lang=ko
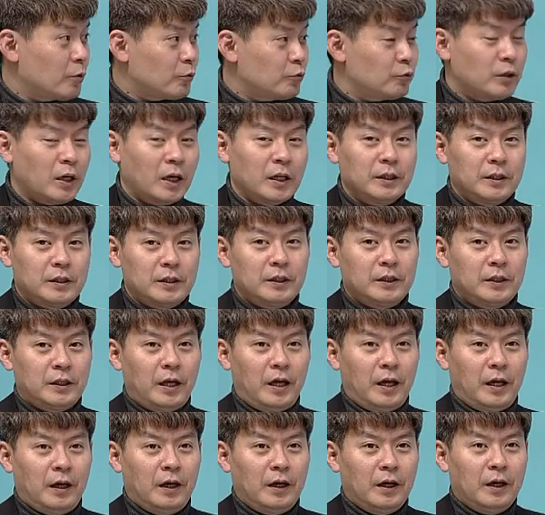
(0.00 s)

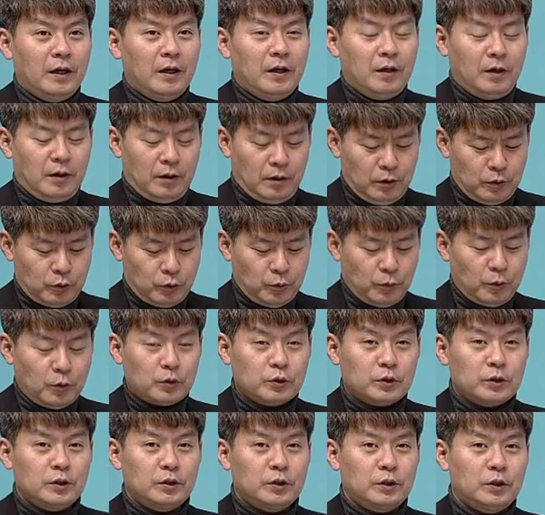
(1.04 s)
구간들인데 어,
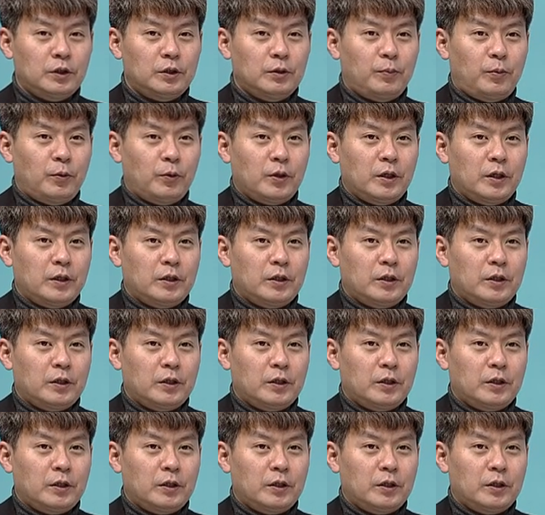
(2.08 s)
종목들 보게